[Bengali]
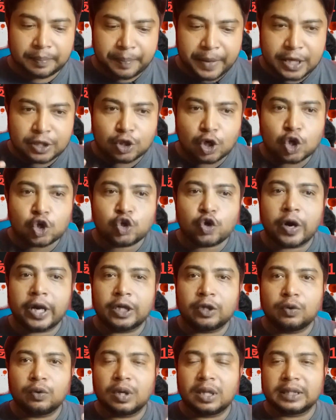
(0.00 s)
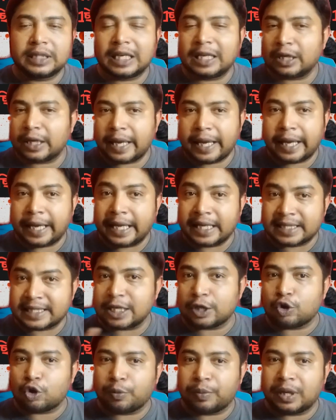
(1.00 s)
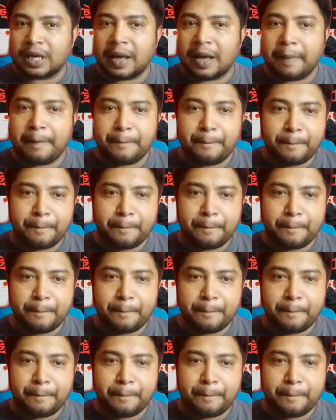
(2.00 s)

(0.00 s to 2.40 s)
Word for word: মেজর জয়েন্টগুলোতে এটা স্টে করবে না